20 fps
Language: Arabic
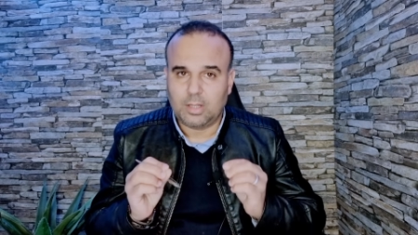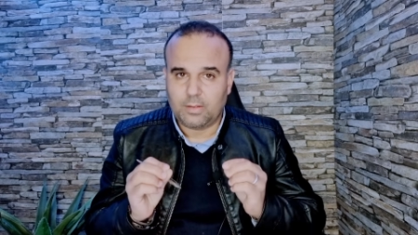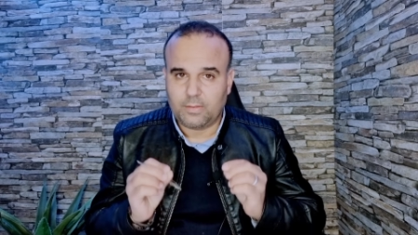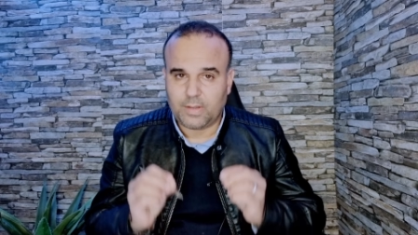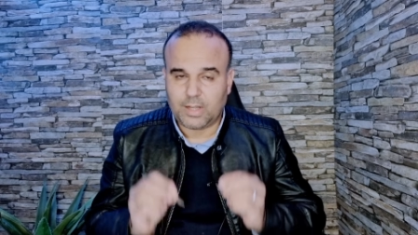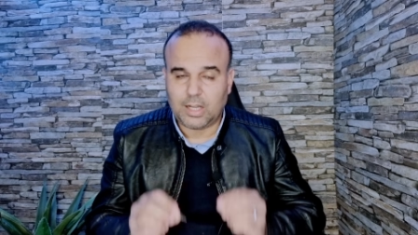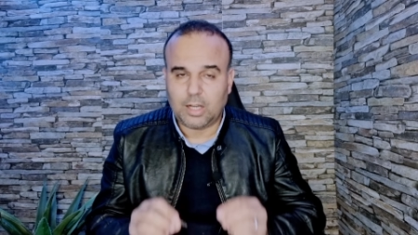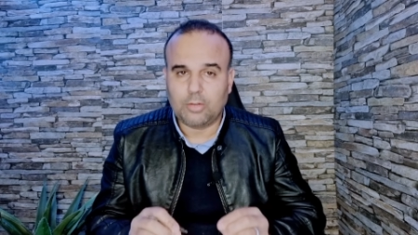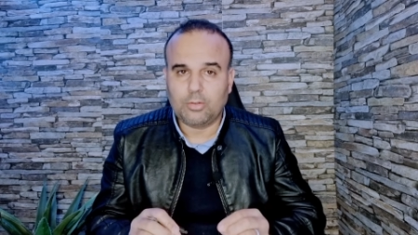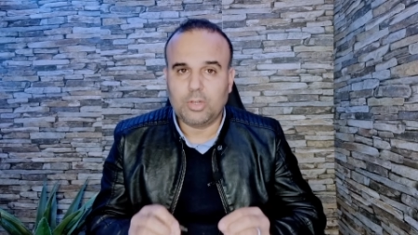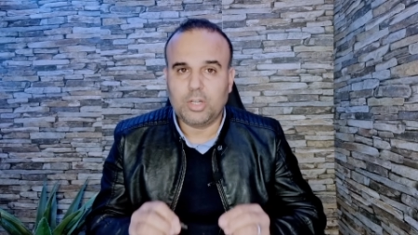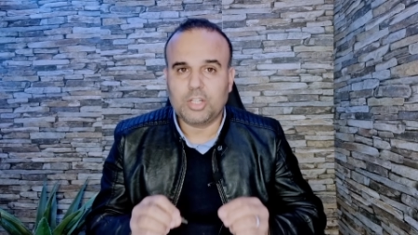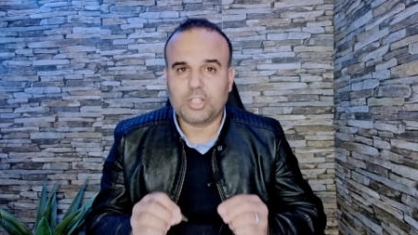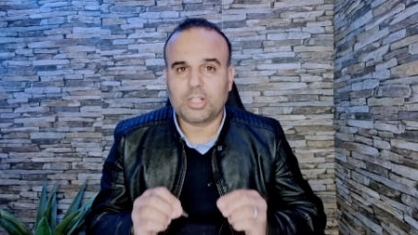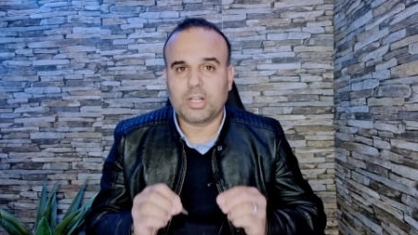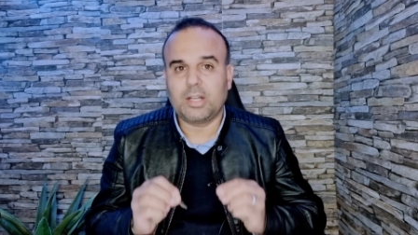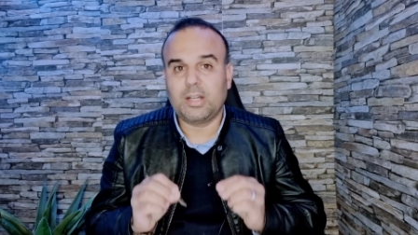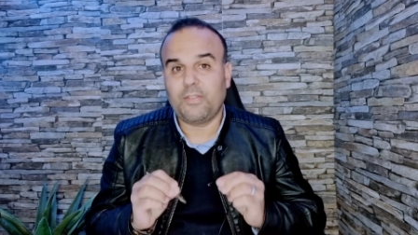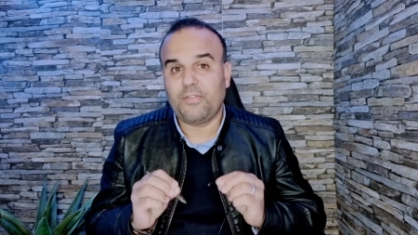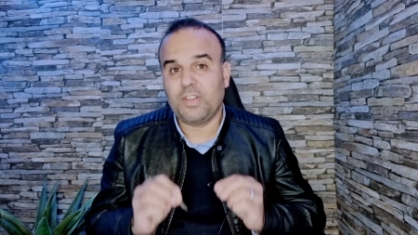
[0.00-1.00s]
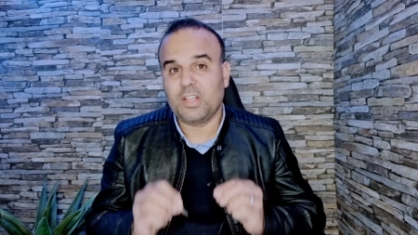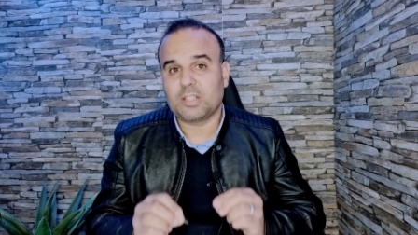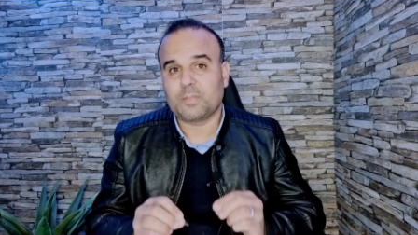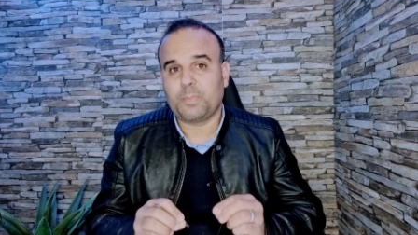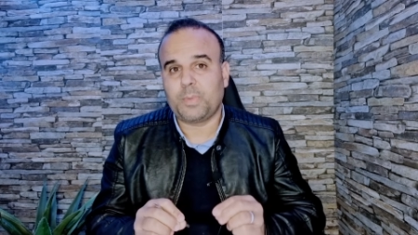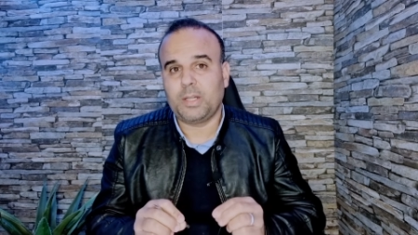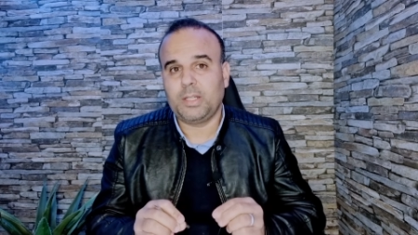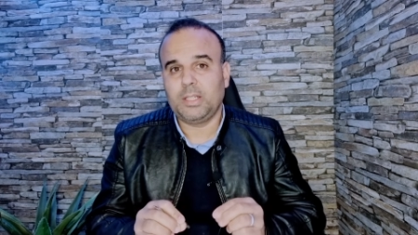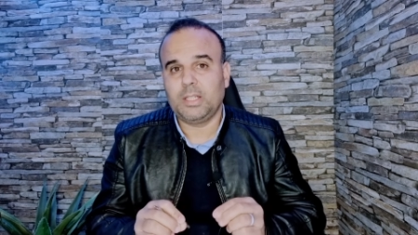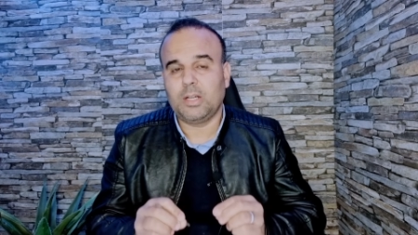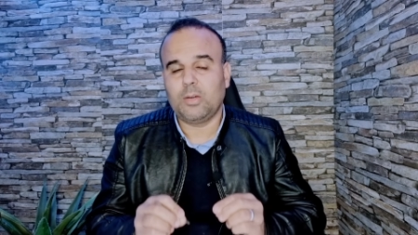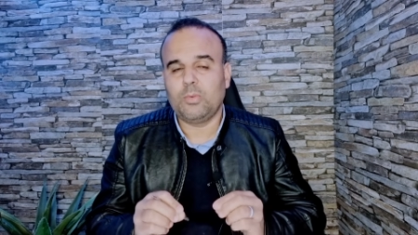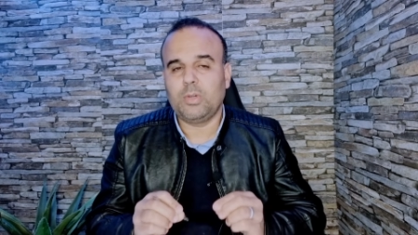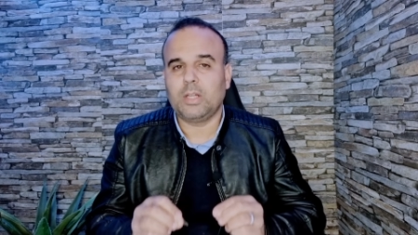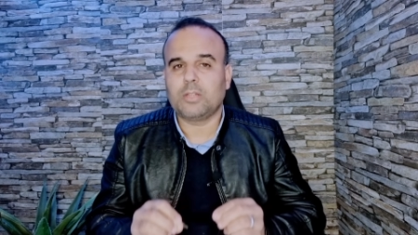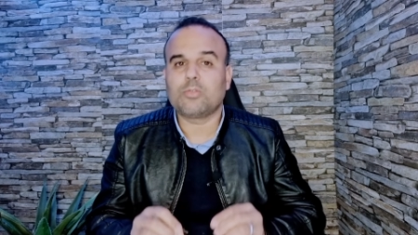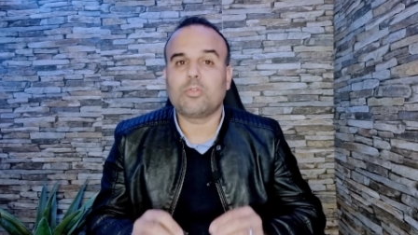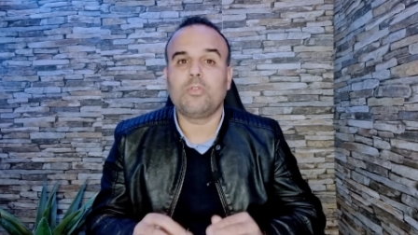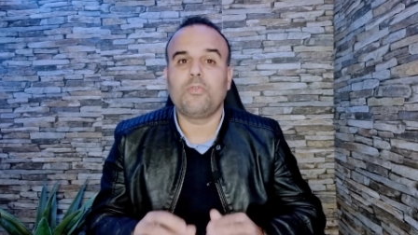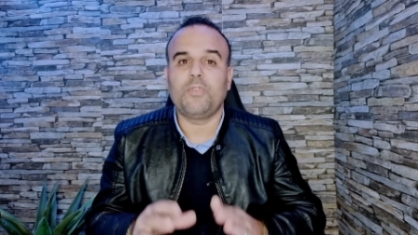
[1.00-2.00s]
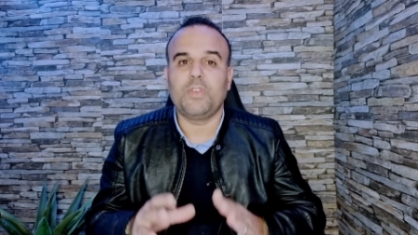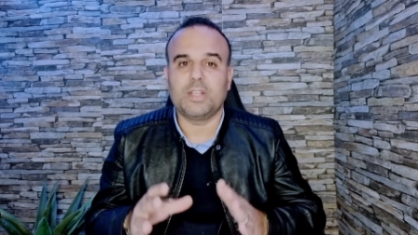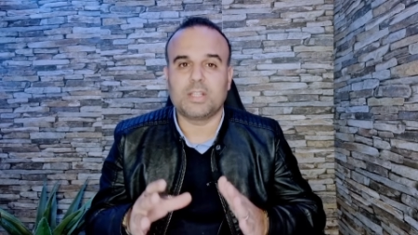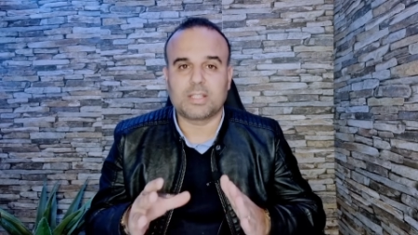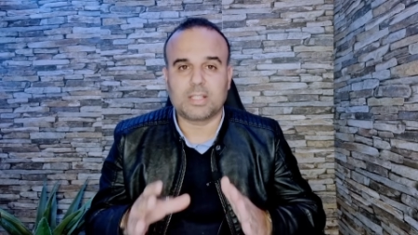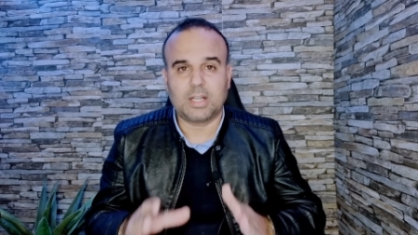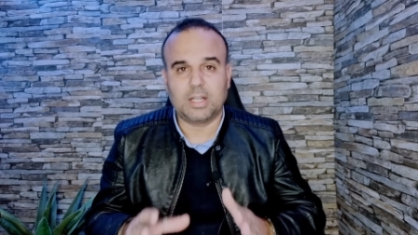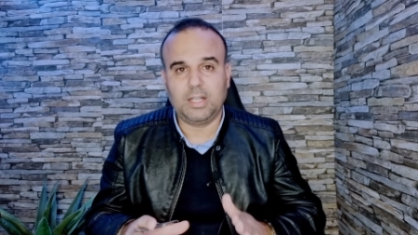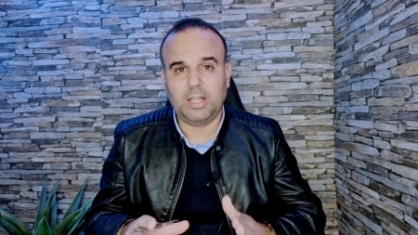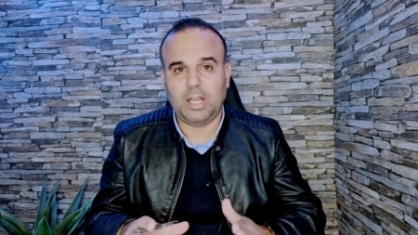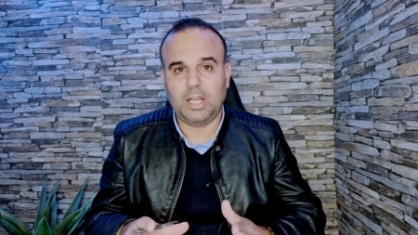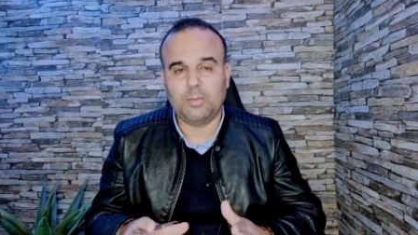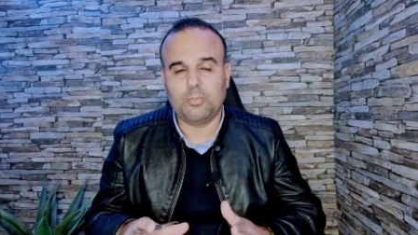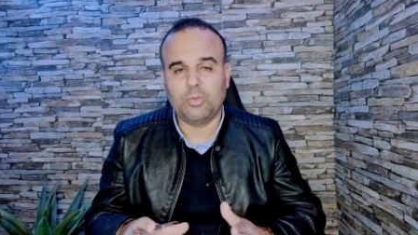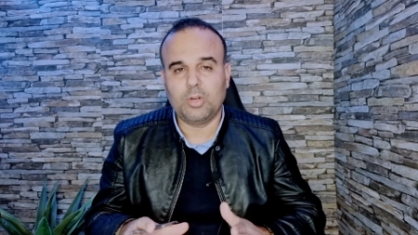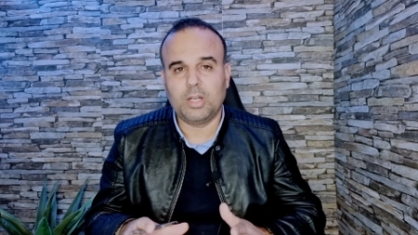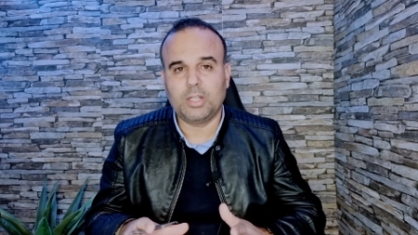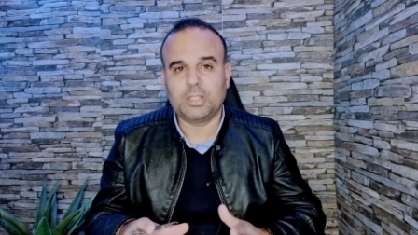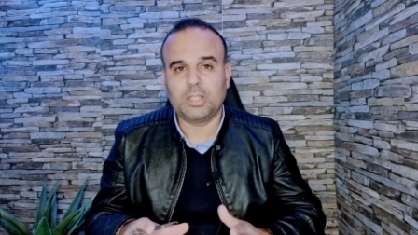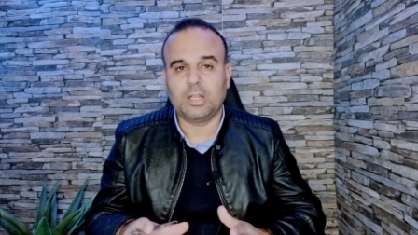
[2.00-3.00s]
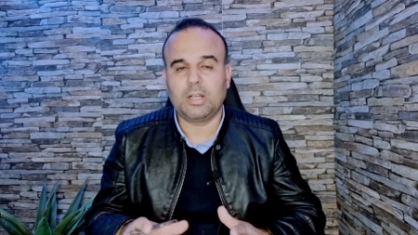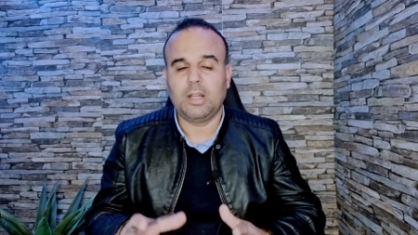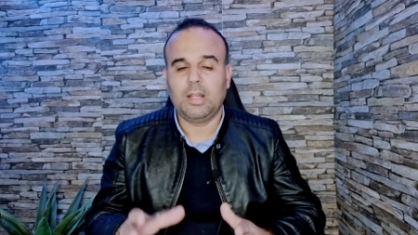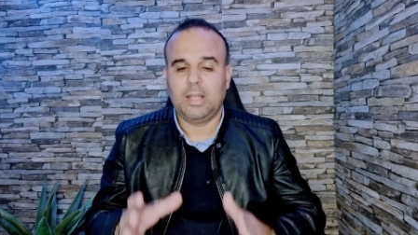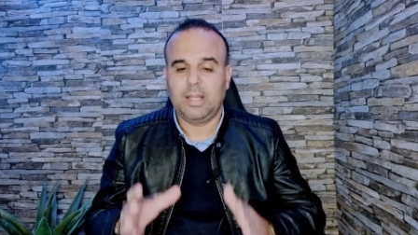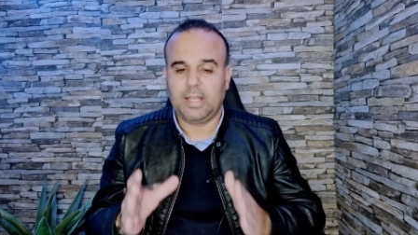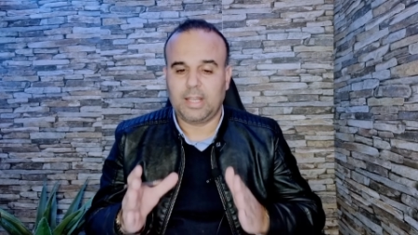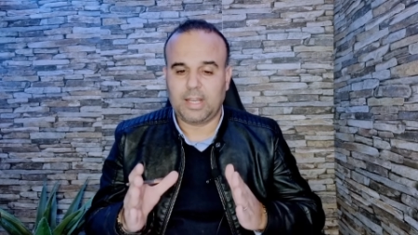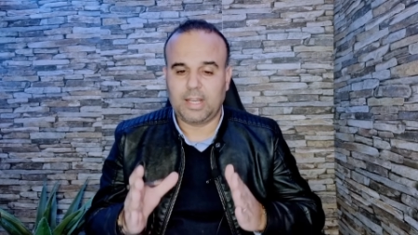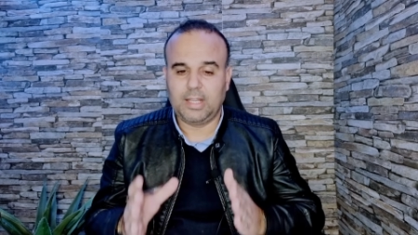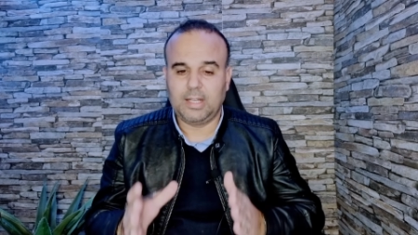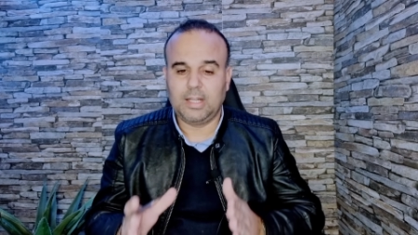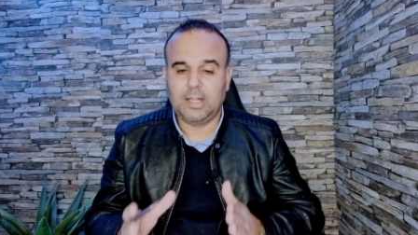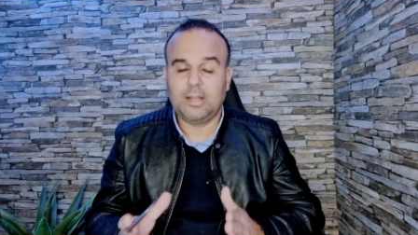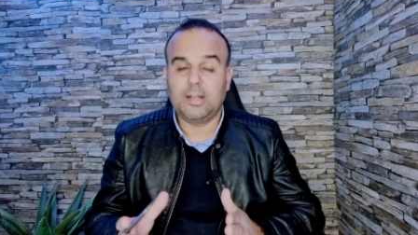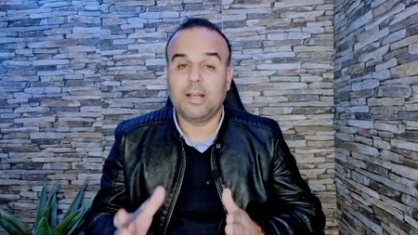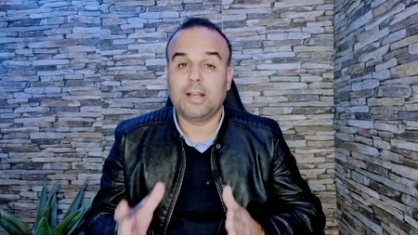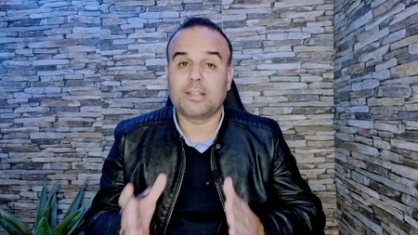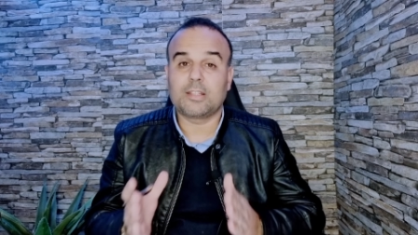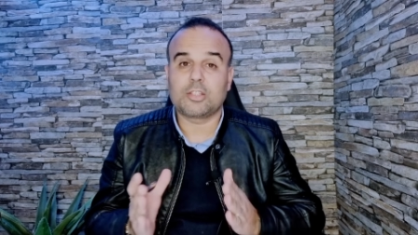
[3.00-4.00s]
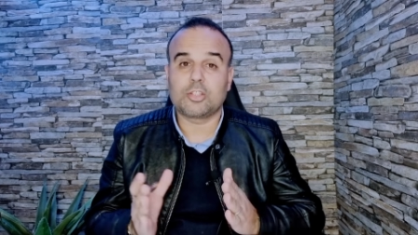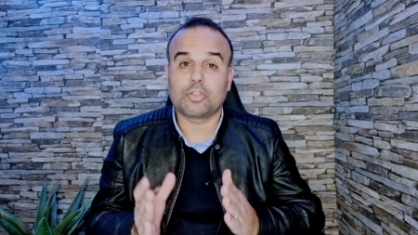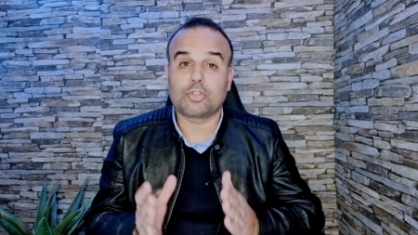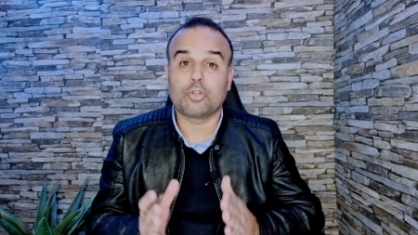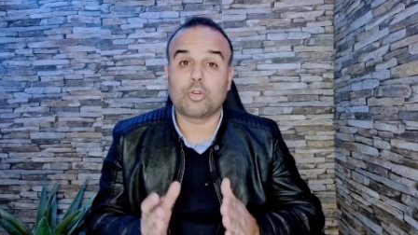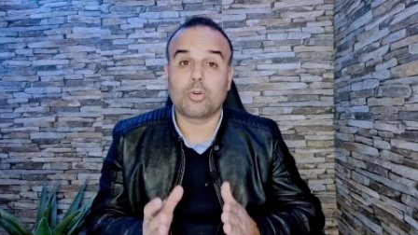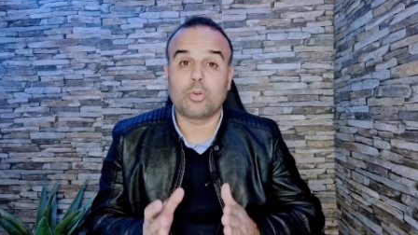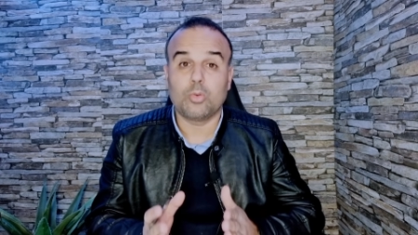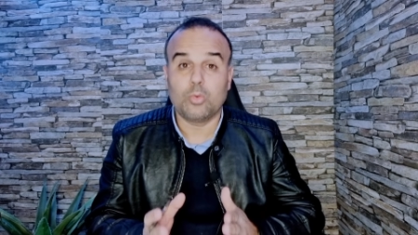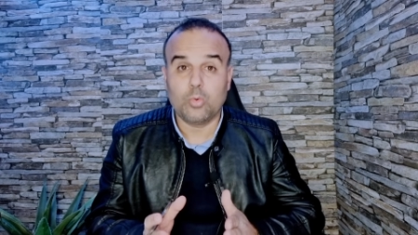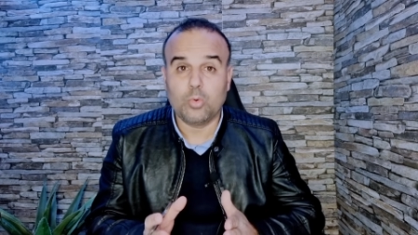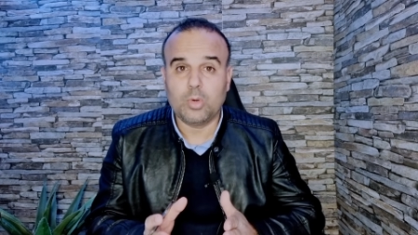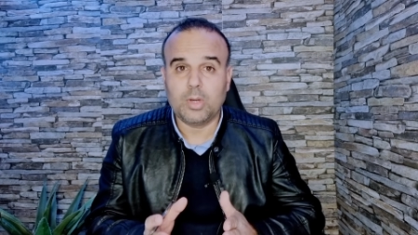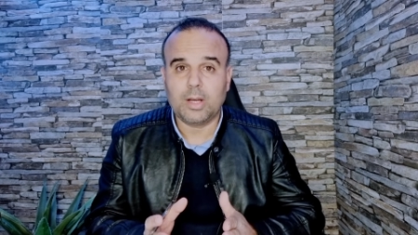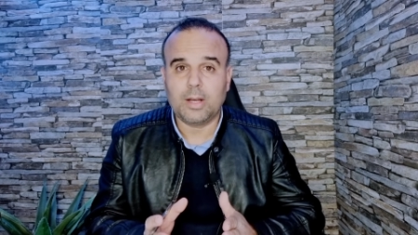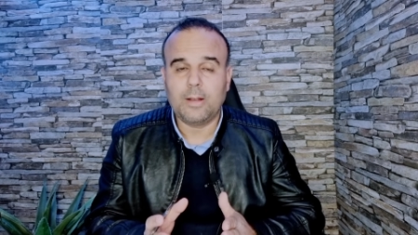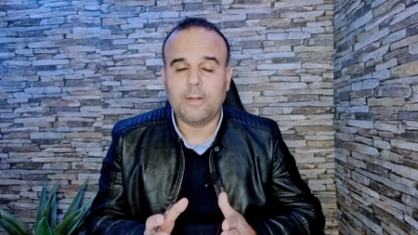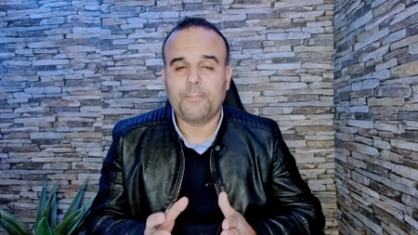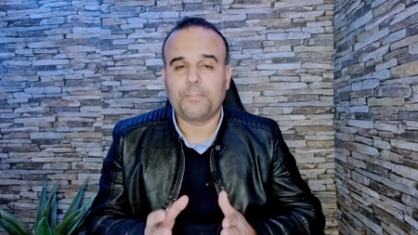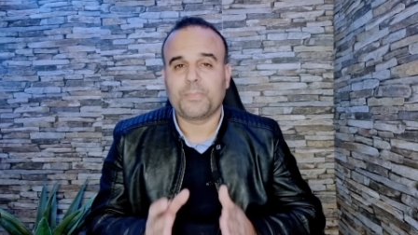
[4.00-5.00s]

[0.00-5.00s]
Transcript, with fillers: في قانون الهجرة هنا في إسبانيا واللي غتكون في صالح المهاجر خلال هاد الست شهور الأولى